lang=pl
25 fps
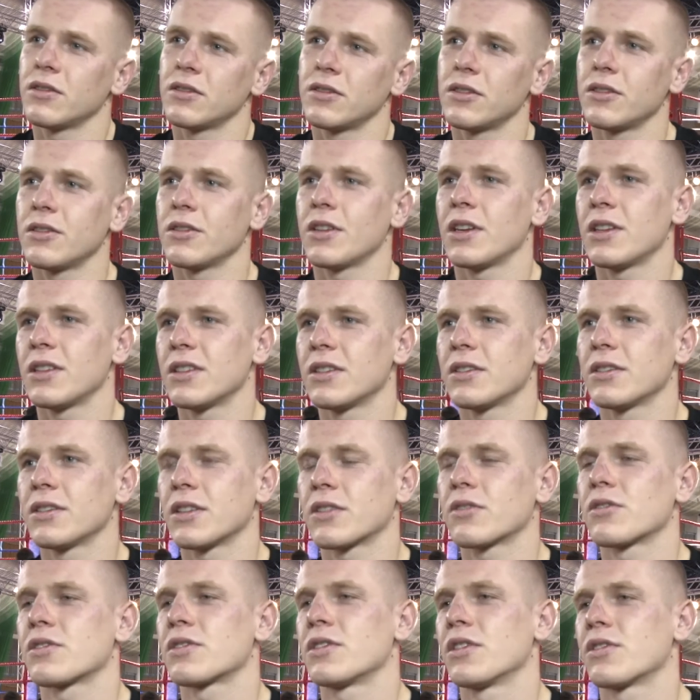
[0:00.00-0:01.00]
No, ale
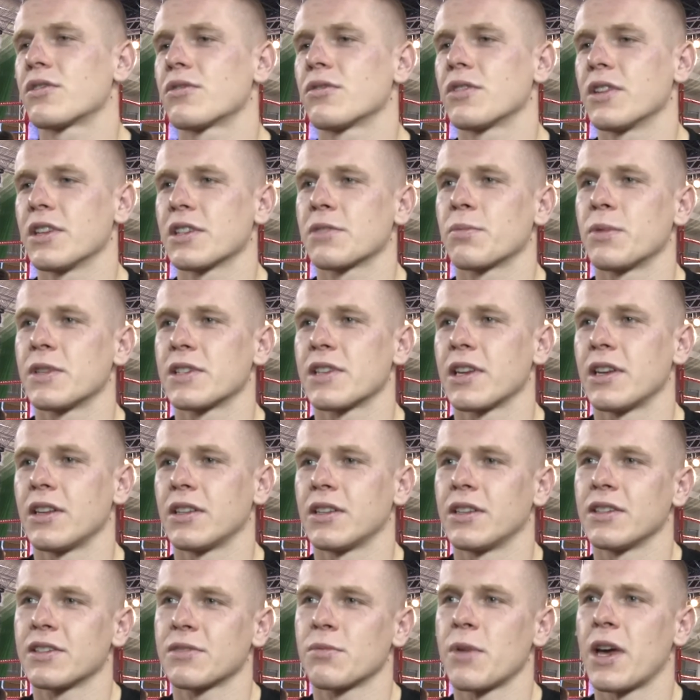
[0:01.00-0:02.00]
jakoś nie czuję
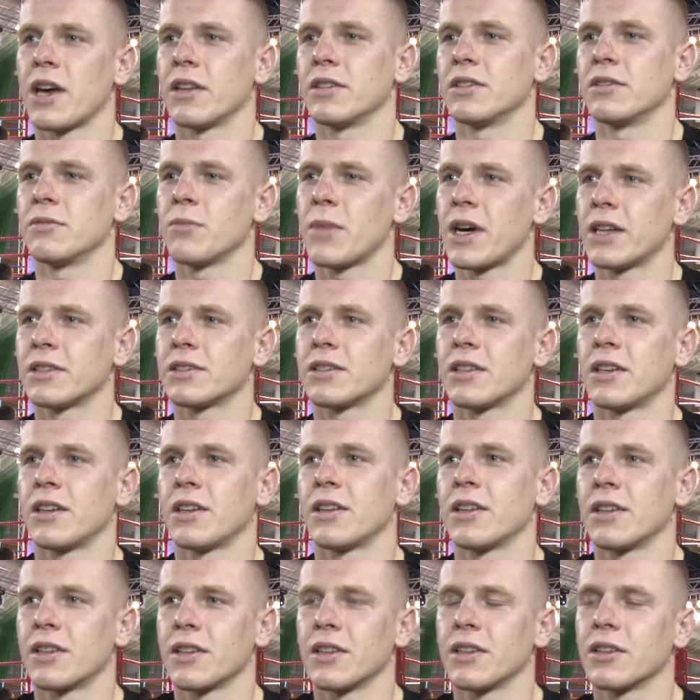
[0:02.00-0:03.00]
specjalnie zmiany.
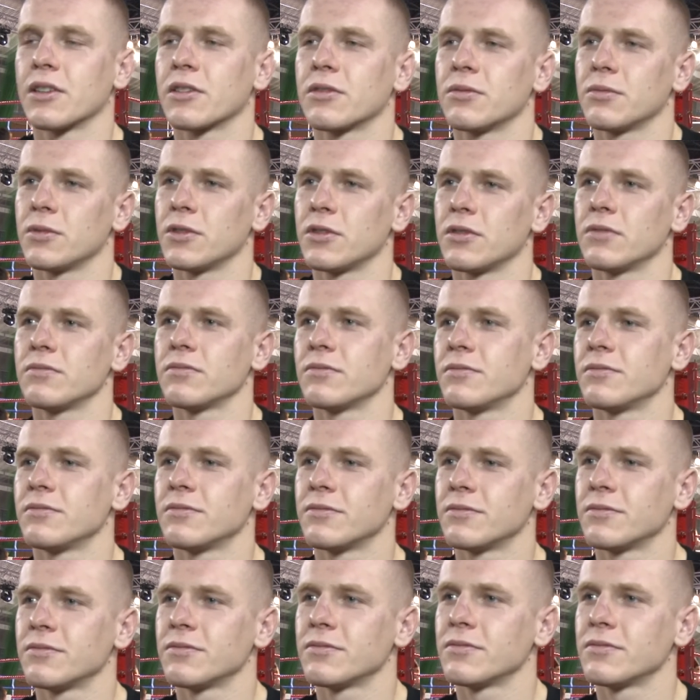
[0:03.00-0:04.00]
Mata, ring. Bo... Przeciwnik